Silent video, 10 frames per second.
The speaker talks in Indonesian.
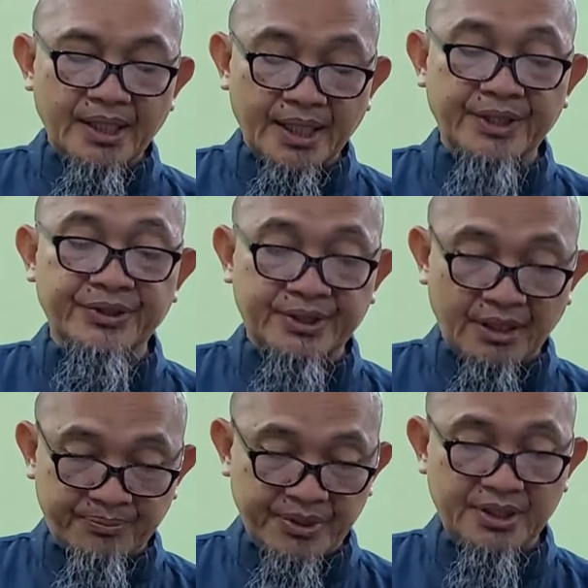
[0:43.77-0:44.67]
akan
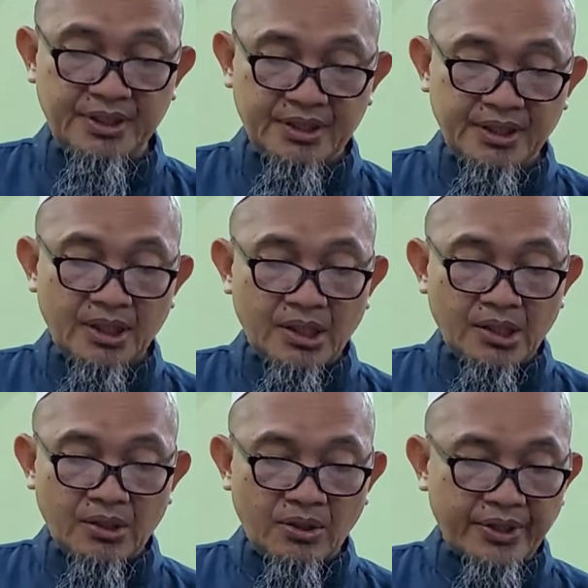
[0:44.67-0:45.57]
tetapi
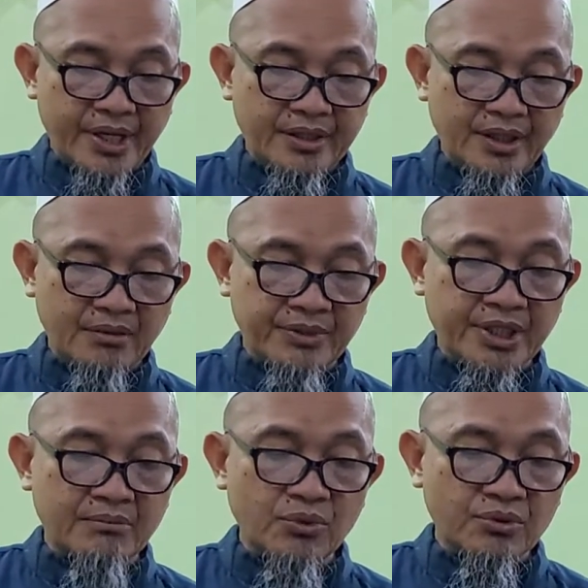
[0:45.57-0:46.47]
orang yang
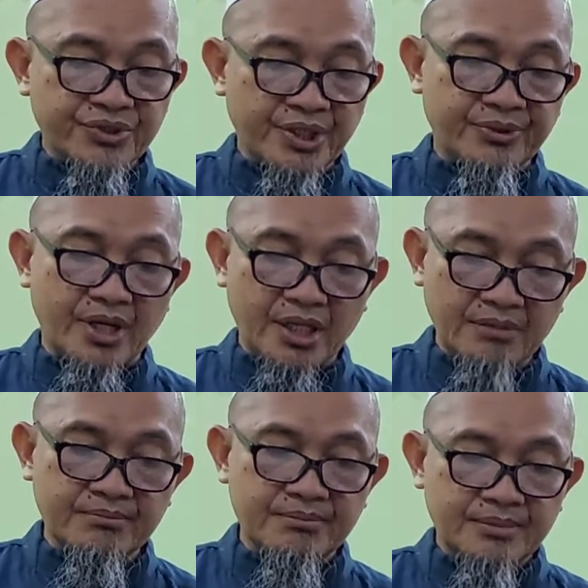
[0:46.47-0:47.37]
menyambung
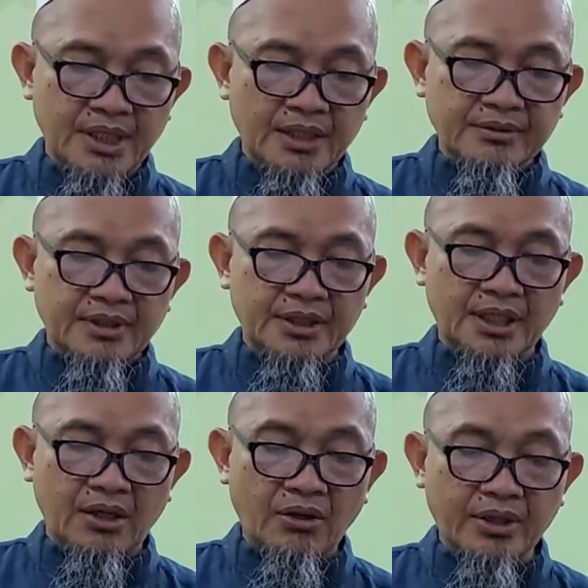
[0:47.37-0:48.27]
silaturahim
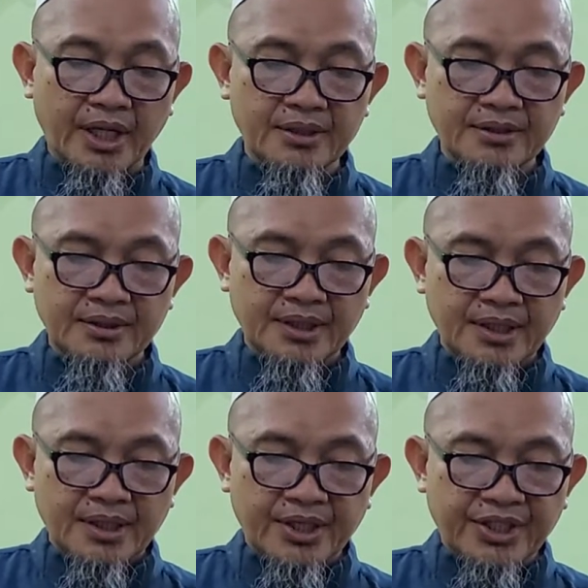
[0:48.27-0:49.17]
adalah orang
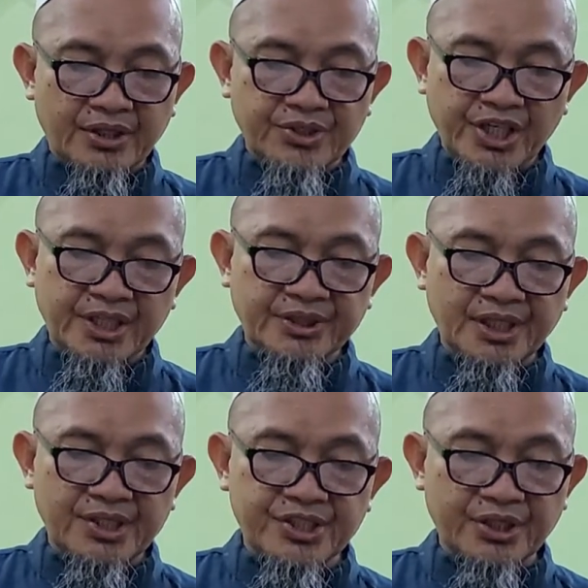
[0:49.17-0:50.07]
yang jika
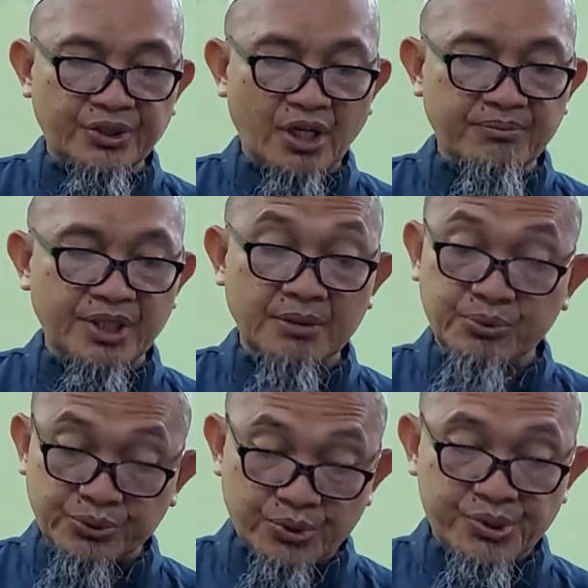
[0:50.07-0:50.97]
tadi silaturahimnya
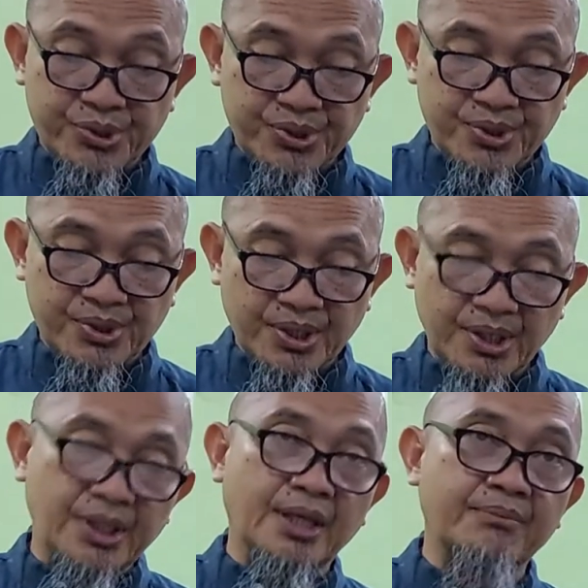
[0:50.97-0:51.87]
diputus
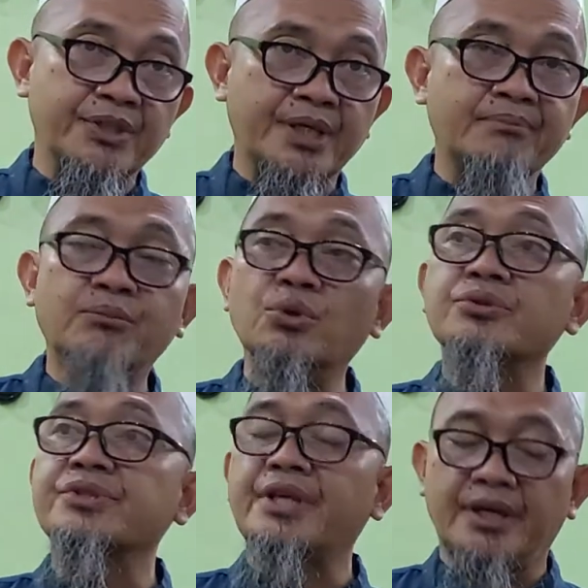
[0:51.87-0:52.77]
ia
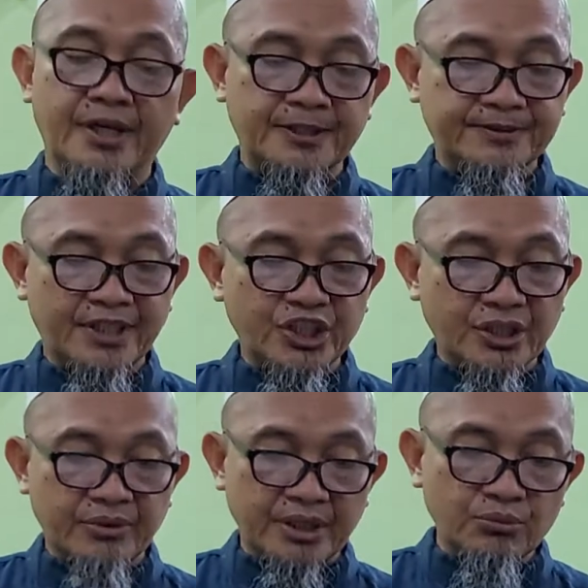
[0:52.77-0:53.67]
menyambungnya.
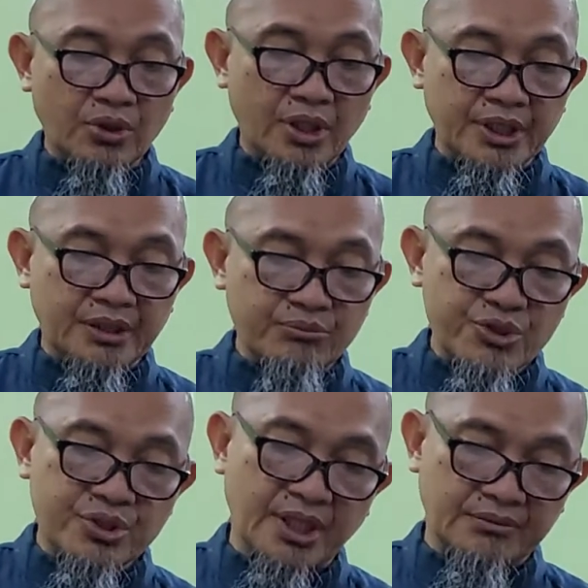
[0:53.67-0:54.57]
Hadir riwayat Bukhari,
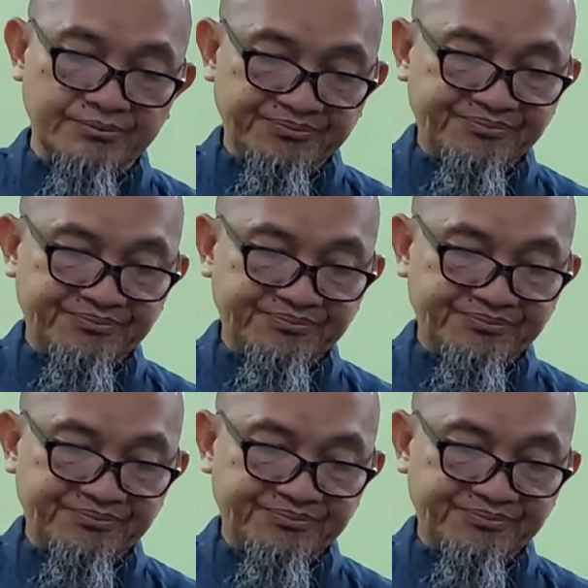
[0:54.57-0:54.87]
Mishkat.